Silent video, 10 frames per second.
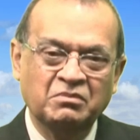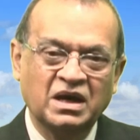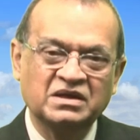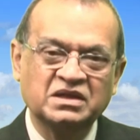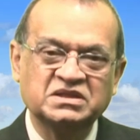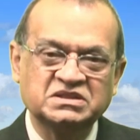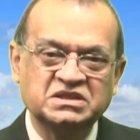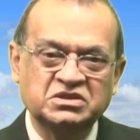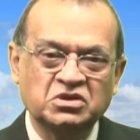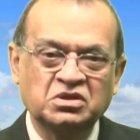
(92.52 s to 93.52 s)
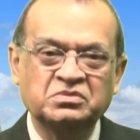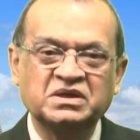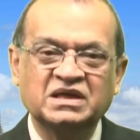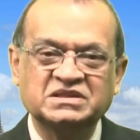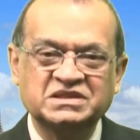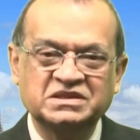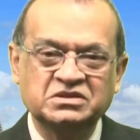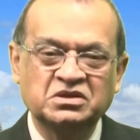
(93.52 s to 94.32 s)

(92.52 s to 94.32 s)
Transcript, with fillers: বাংলাদেশের ইকোনমি রাশিয়ার